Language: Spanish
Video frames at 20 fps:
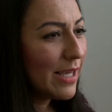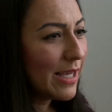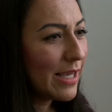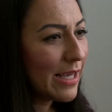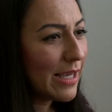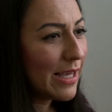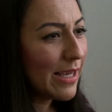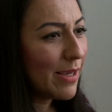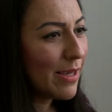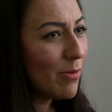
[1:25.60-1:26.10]

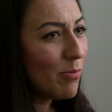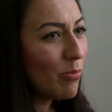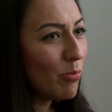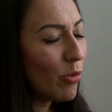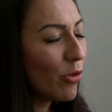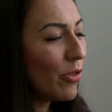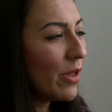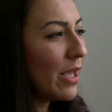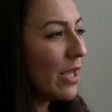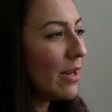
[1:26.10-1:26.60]
y
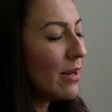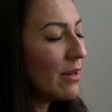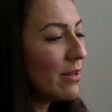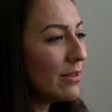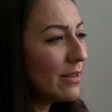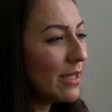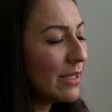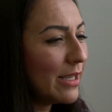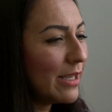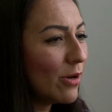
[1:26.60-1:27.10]

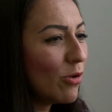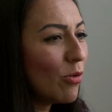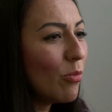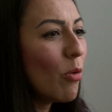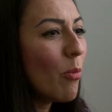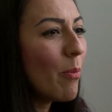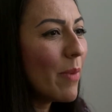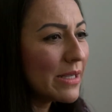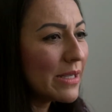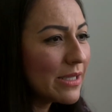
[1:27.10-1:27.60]
poder tener
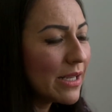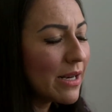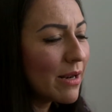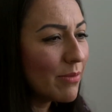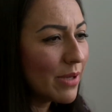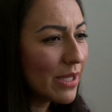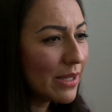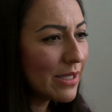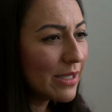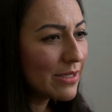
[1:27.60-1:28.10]
como más
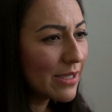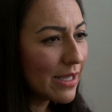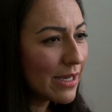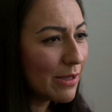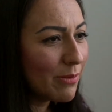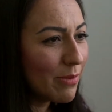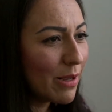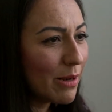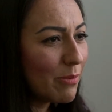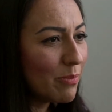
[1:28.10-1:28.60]
herramientas a
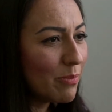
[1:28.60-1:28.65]
nivel